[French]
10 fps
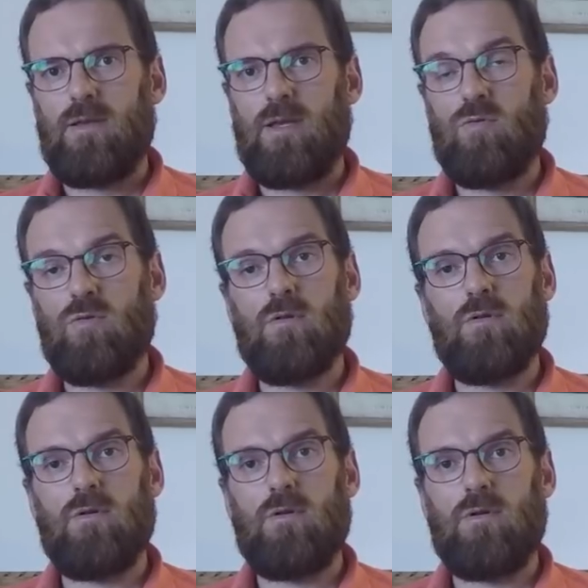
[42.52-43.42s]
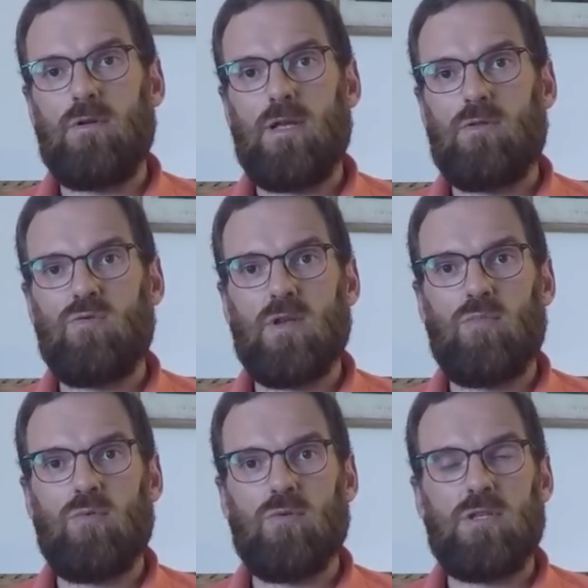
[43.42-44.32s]
Et donc il a tout
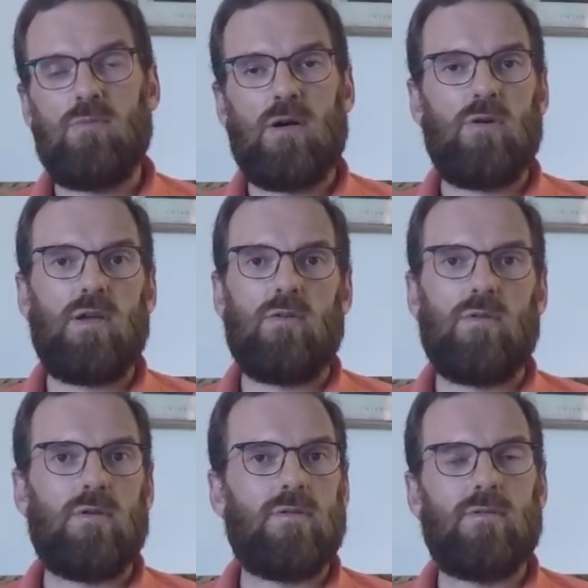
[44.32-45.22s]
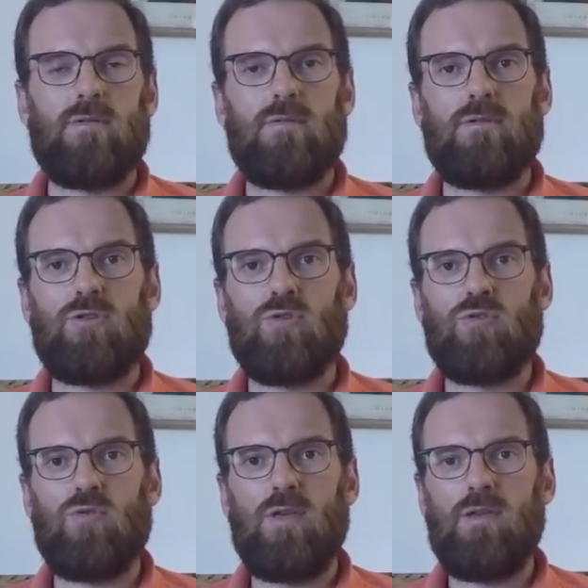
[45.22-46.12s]
simplement dit, bah ouais, je te
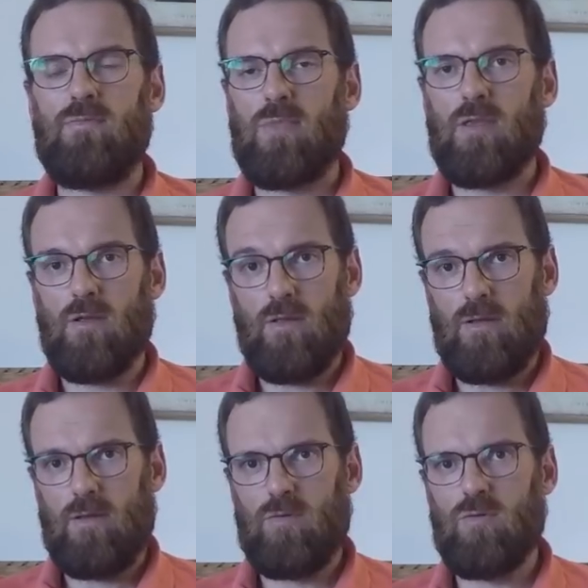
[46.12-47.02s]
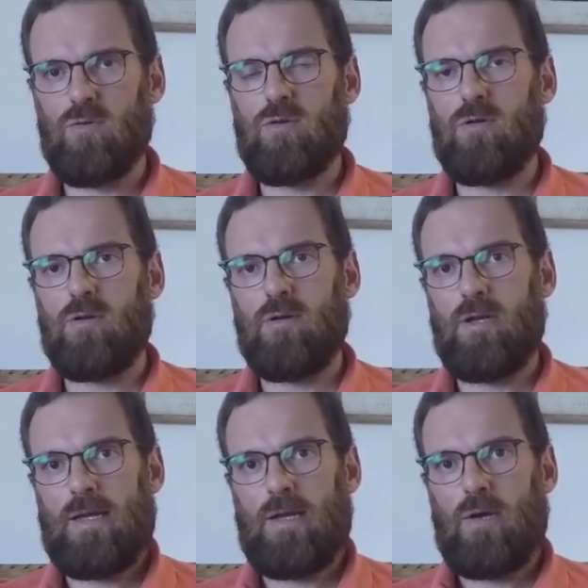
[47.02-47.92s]
suis. Donc
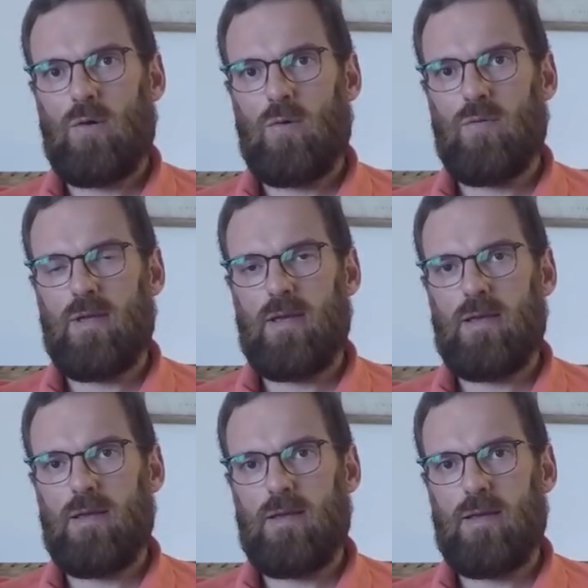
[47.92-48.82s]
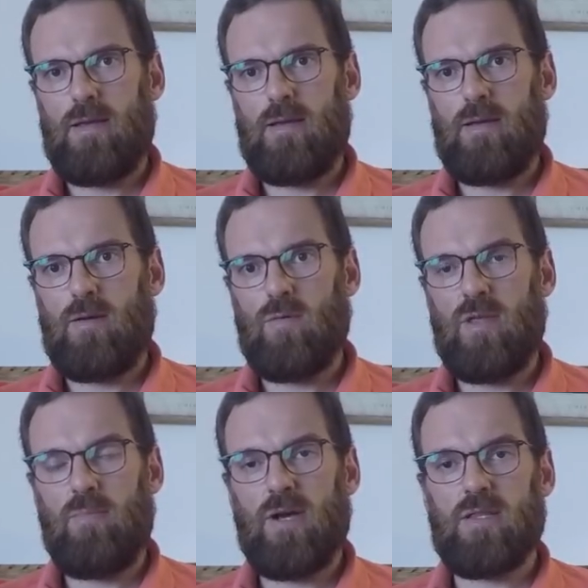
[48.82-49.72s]
on est, on
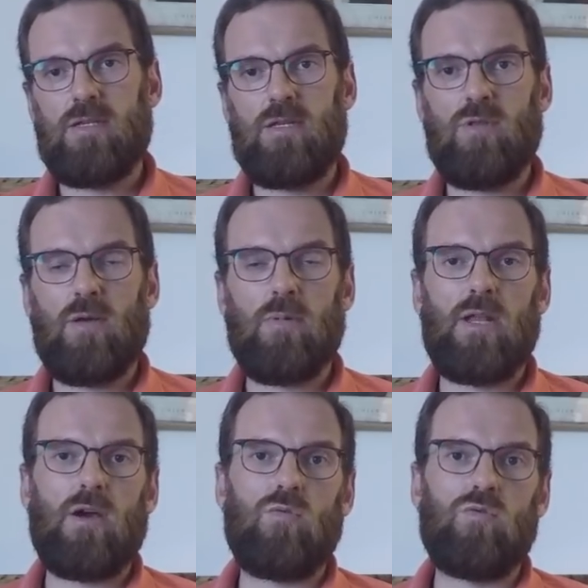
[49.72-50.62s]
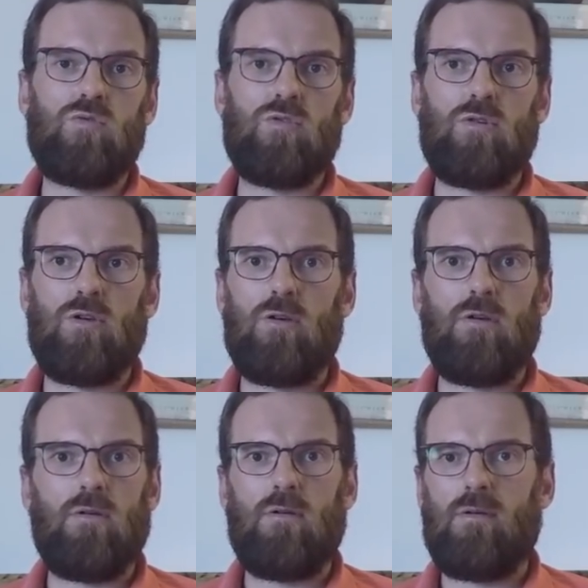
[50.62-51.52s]
est parti, on a pris la route
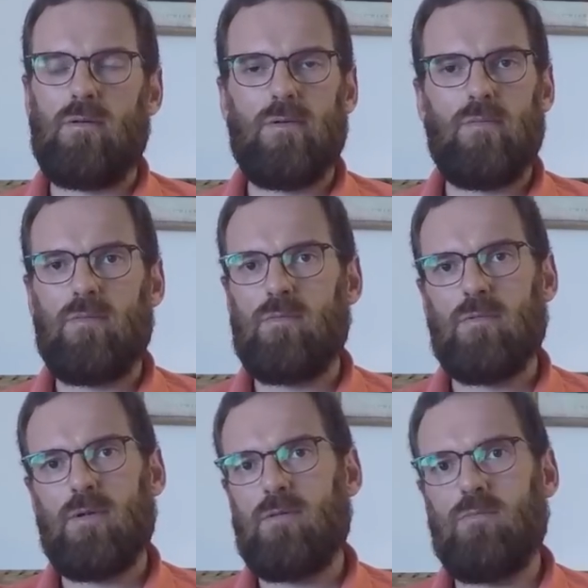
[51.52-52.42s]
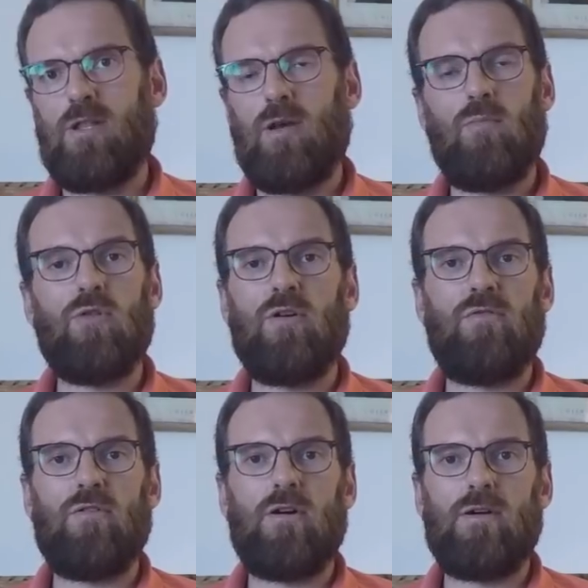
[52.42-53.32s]
de manière bon
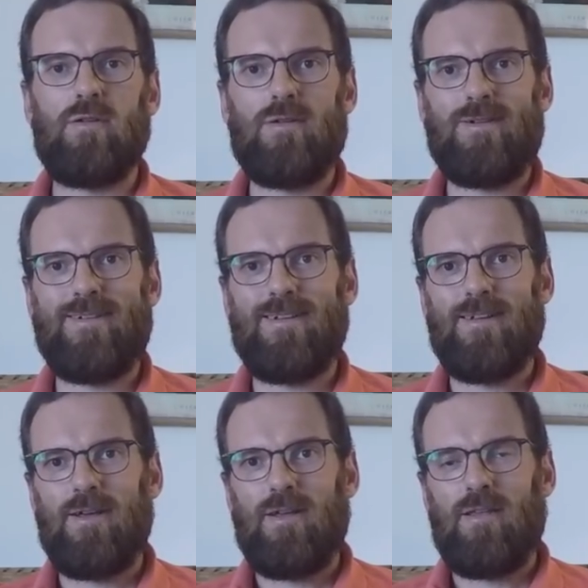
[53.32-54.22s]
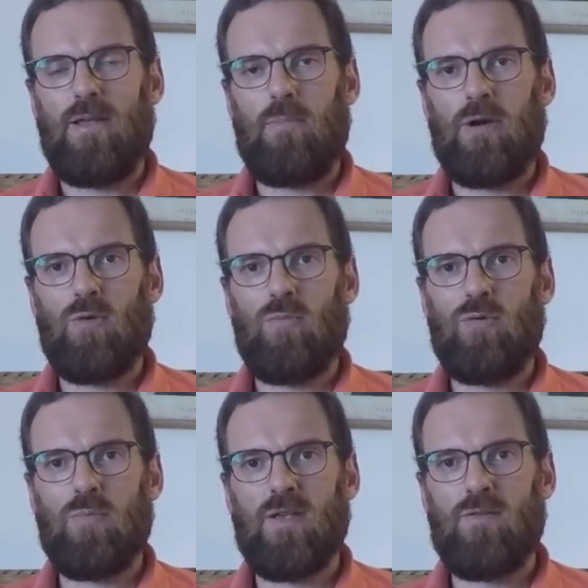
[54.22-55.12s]
enfant. Hein, il n'y avait pas non plus
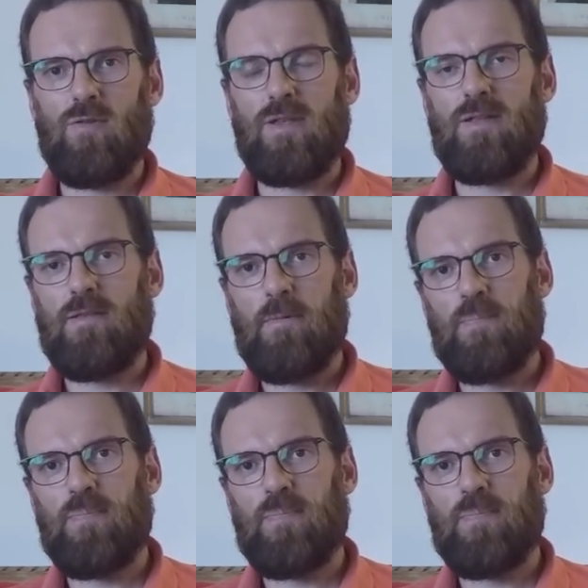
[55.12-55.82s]
de prise de tête.